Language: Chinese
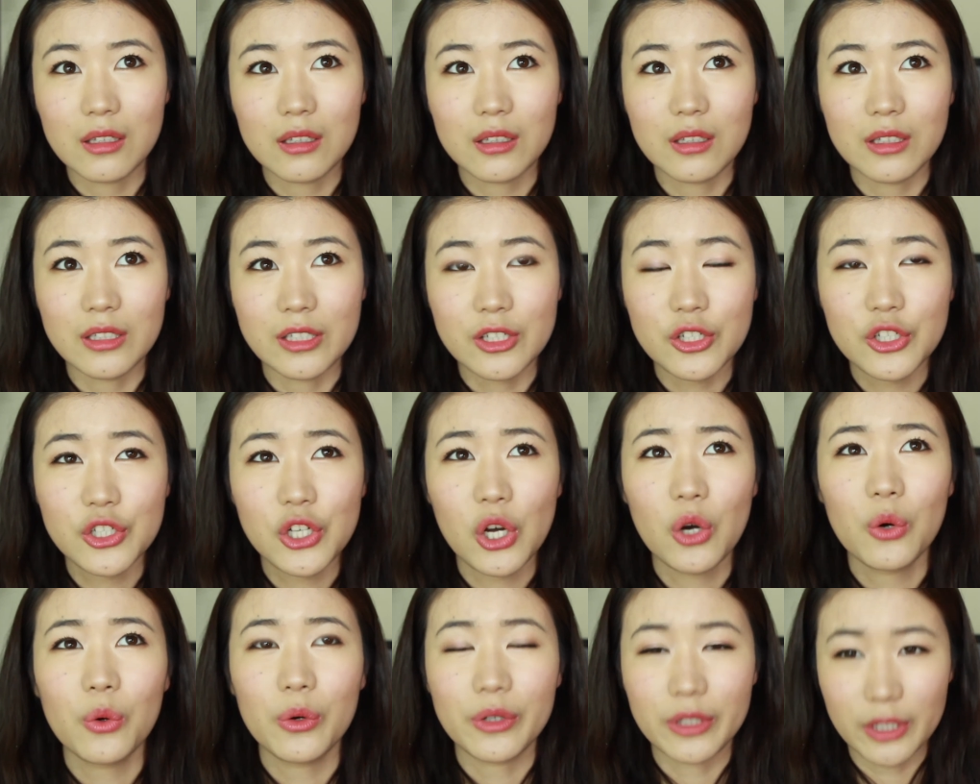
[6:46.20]
已经
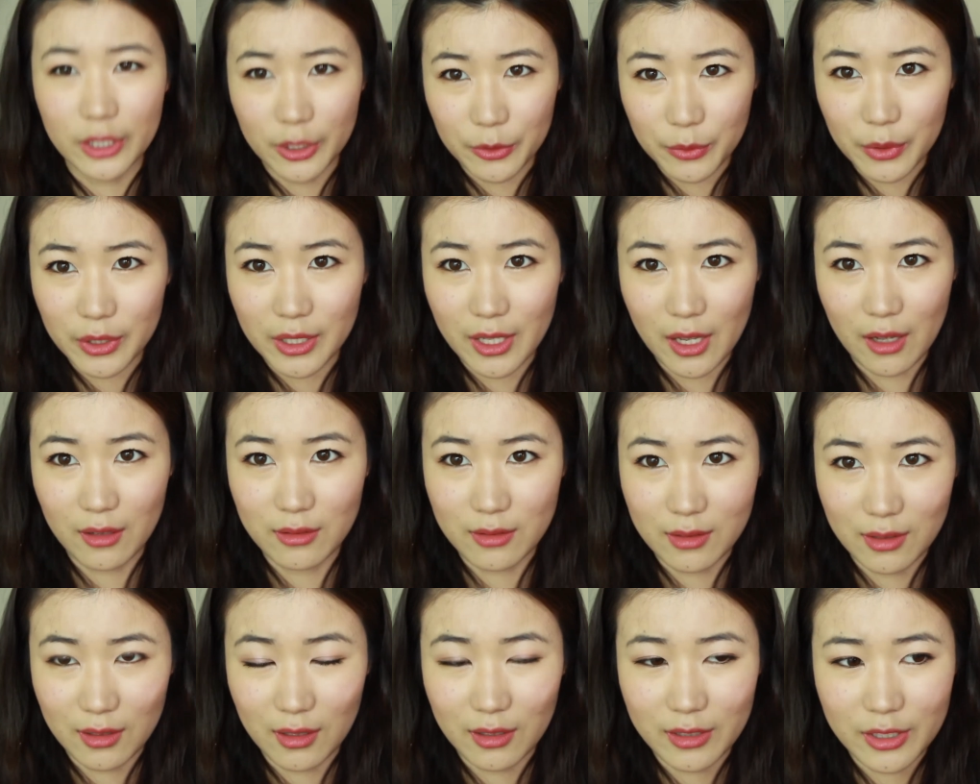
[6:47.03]
超过一个月的样
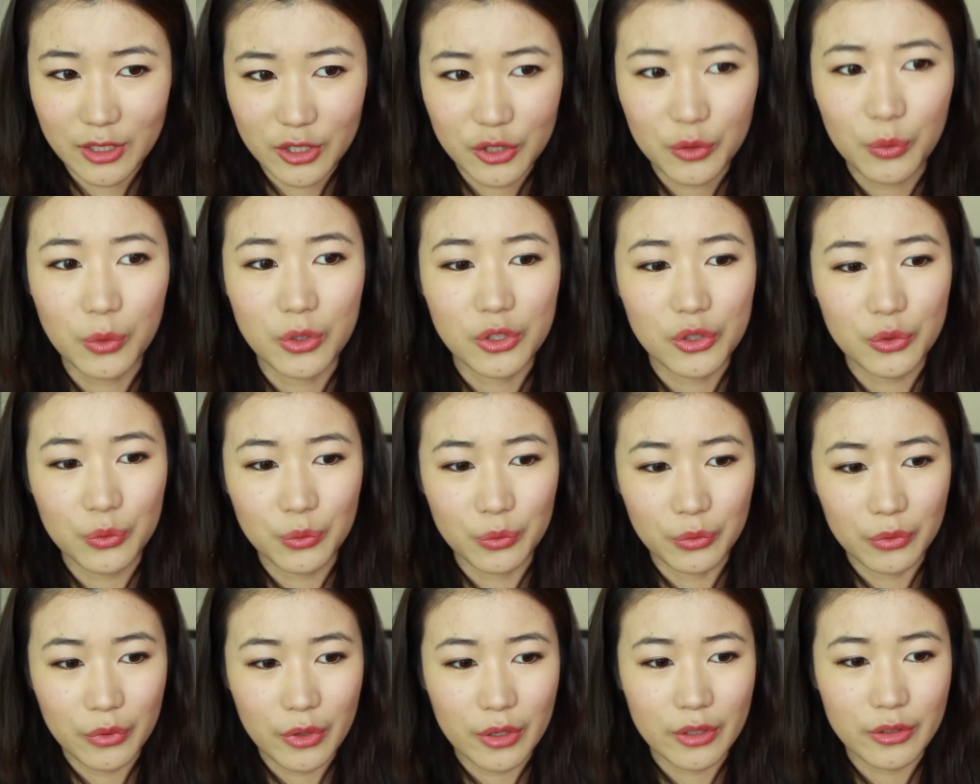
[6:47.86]
子了，其实我是
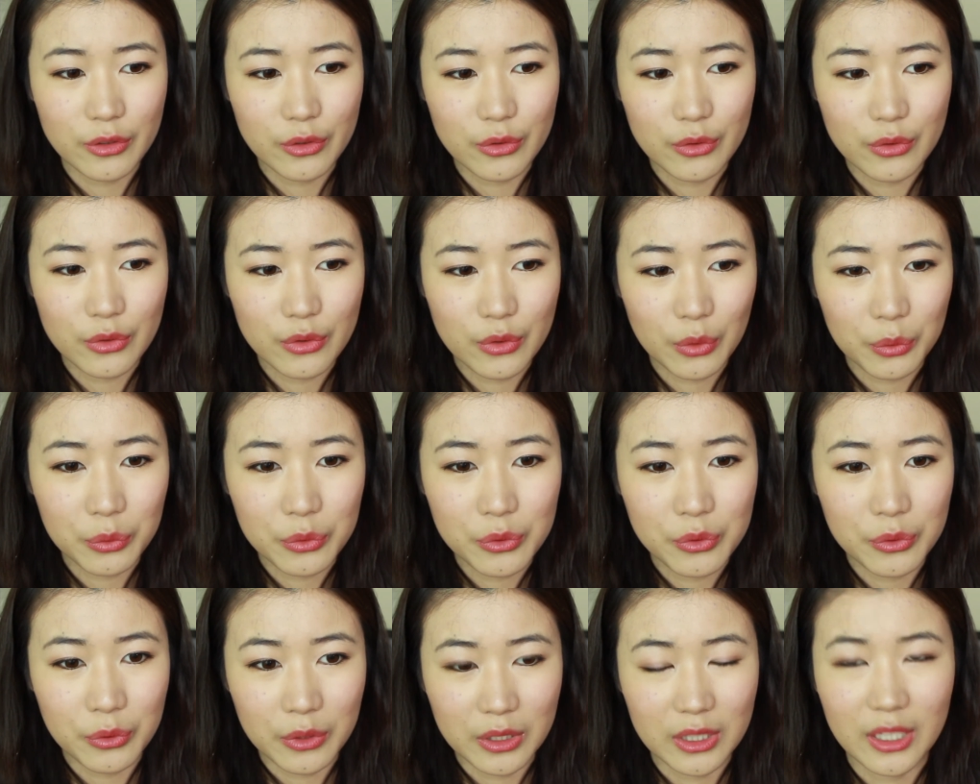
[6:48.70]
五月中
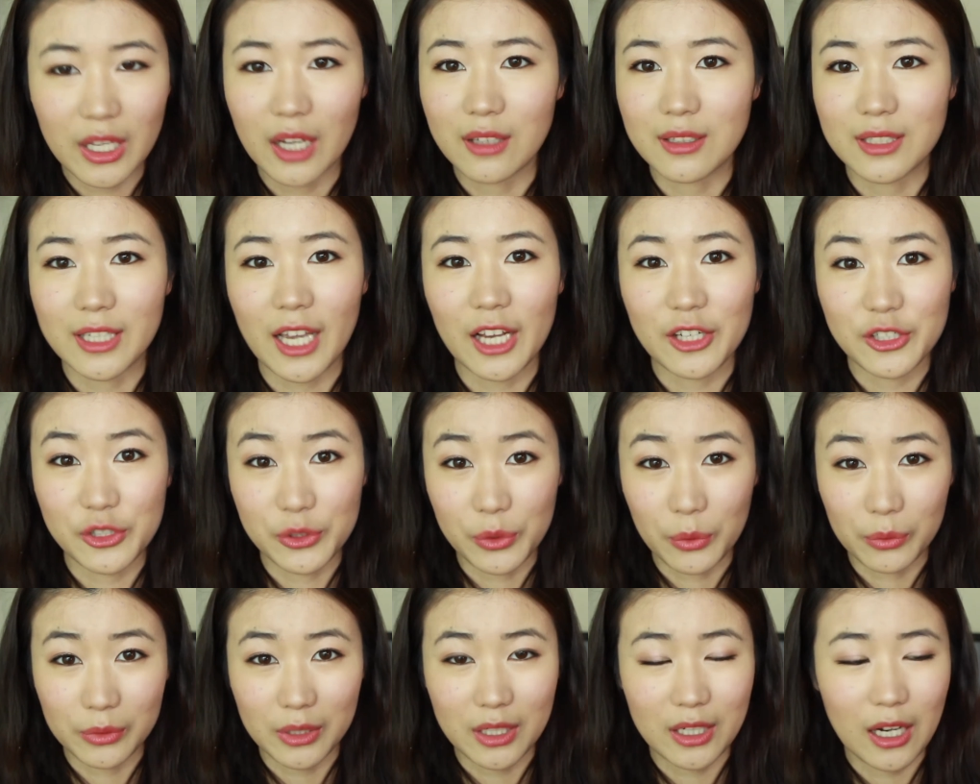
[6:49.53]
旬的样子开始
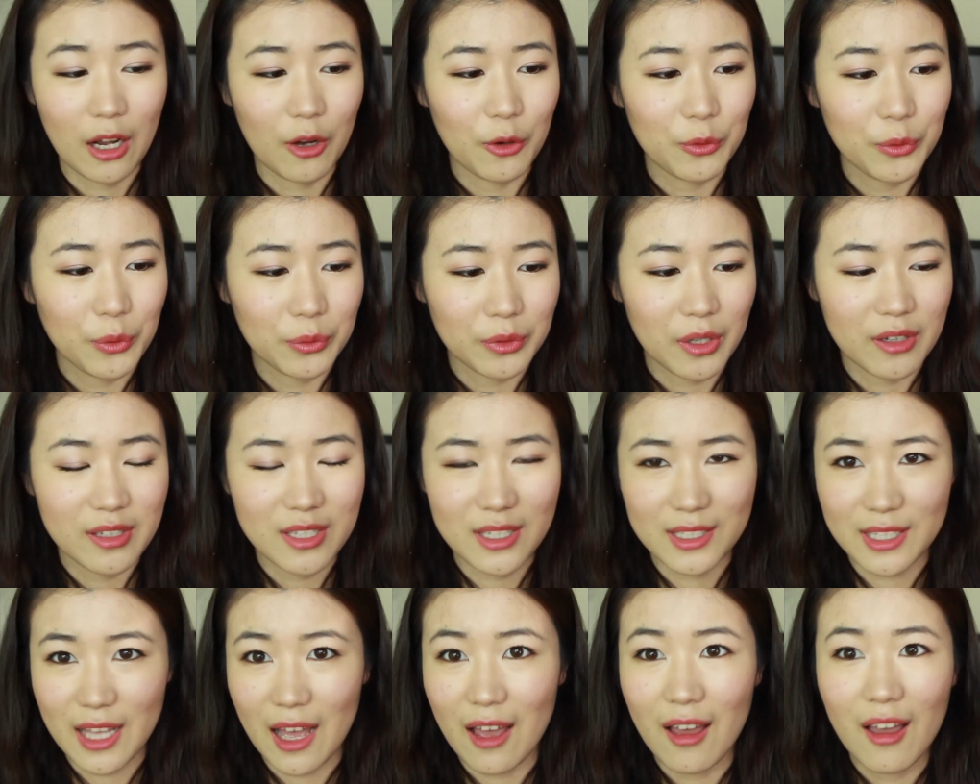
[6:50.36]
用的，然后用到
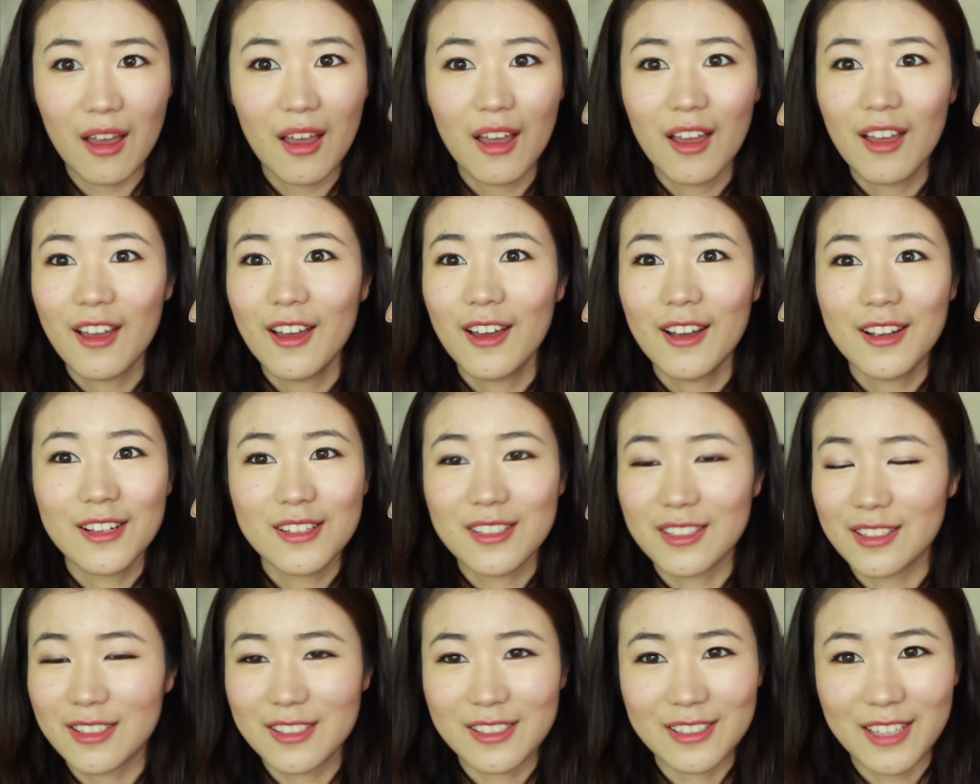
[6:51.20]
现在
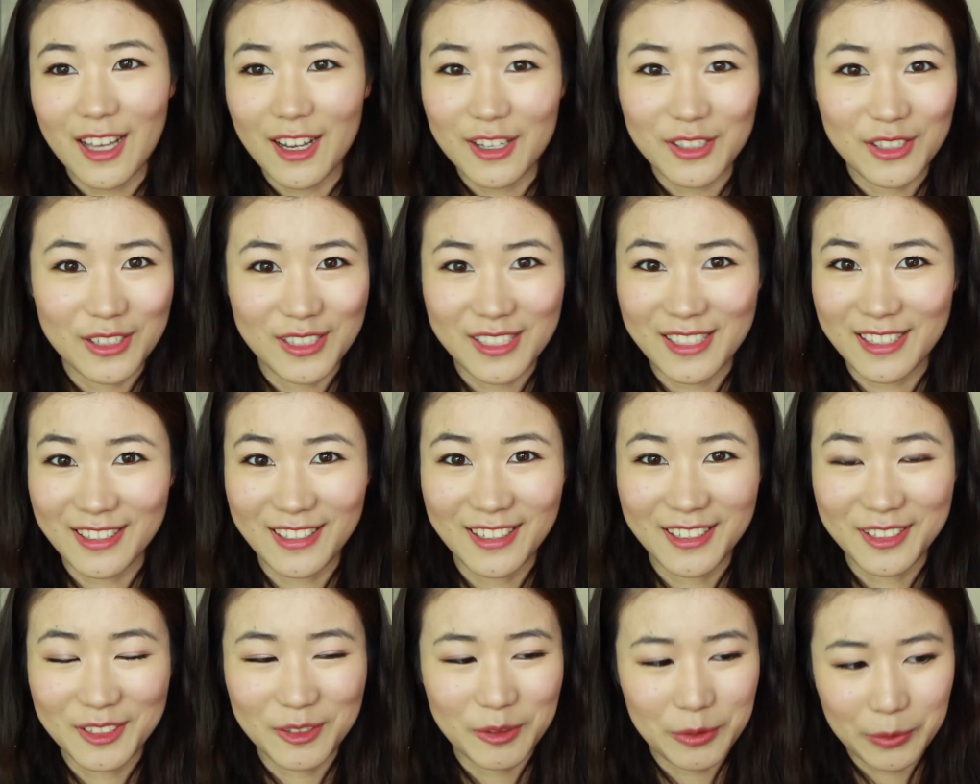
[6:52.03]
真的是太神奇了，
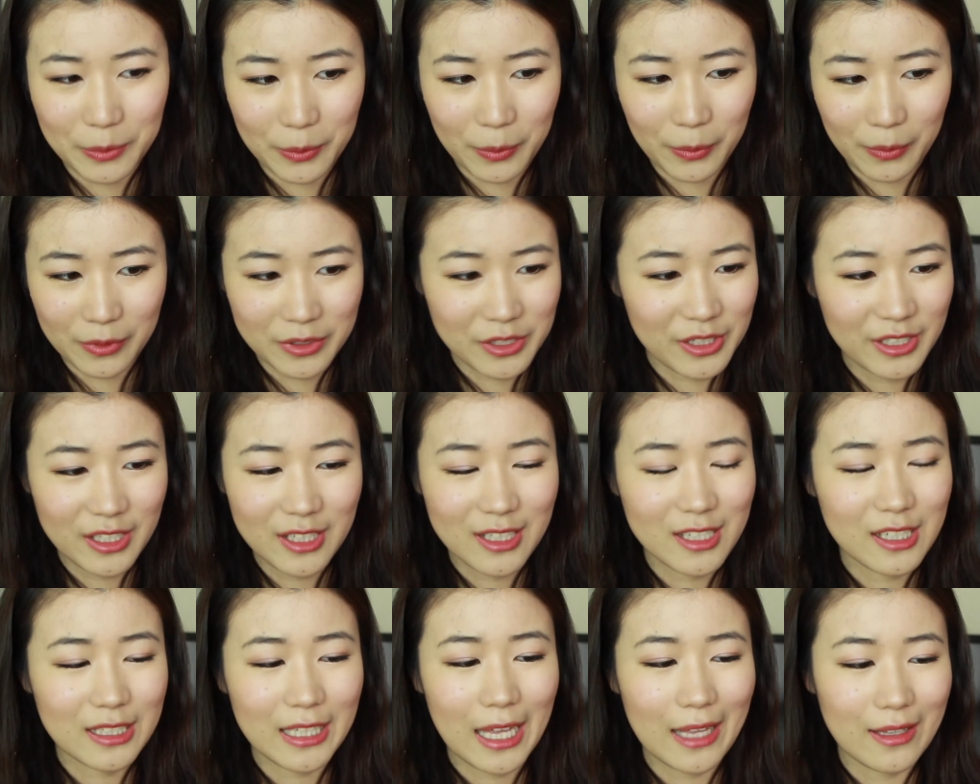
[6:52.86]
我我真的
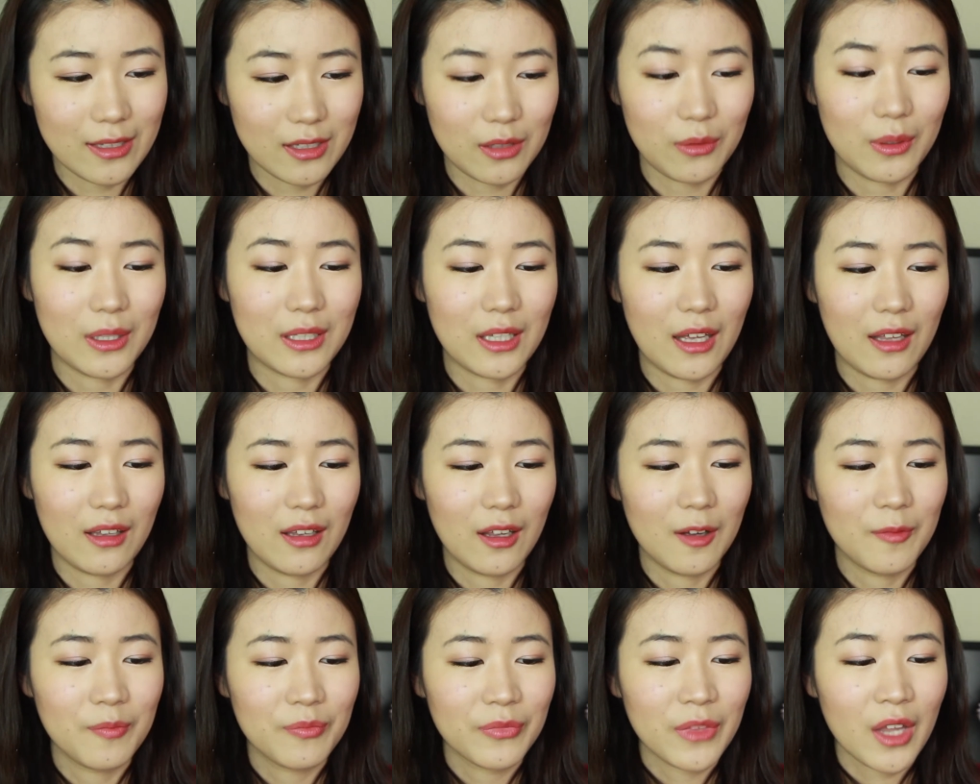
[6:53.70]
是太喜欢它
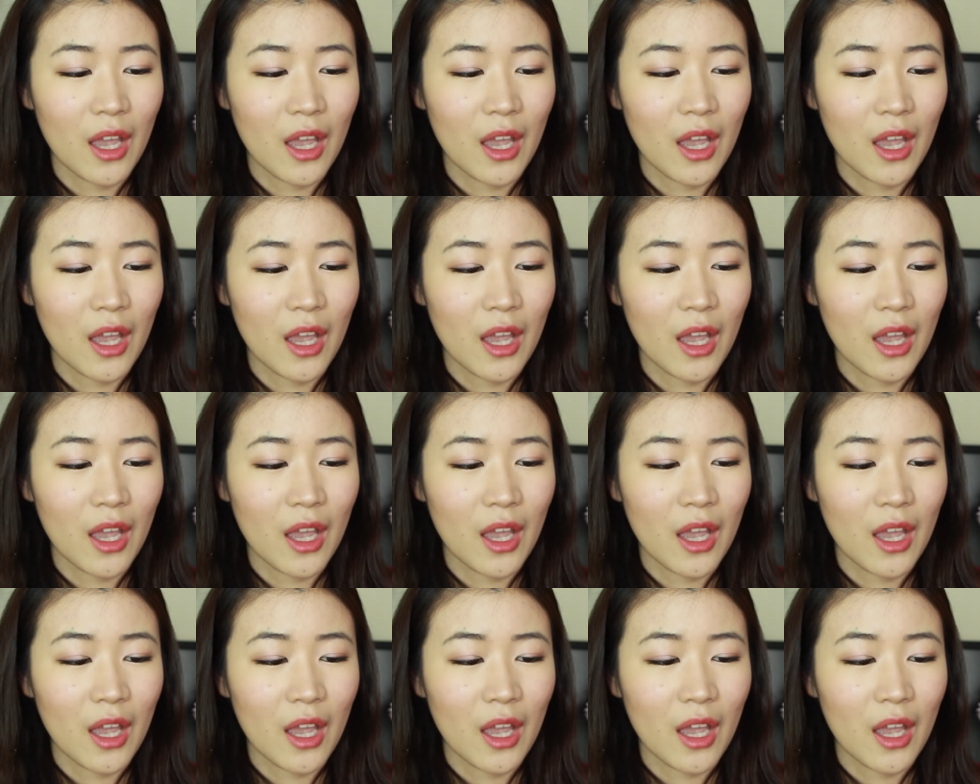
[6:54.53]
了。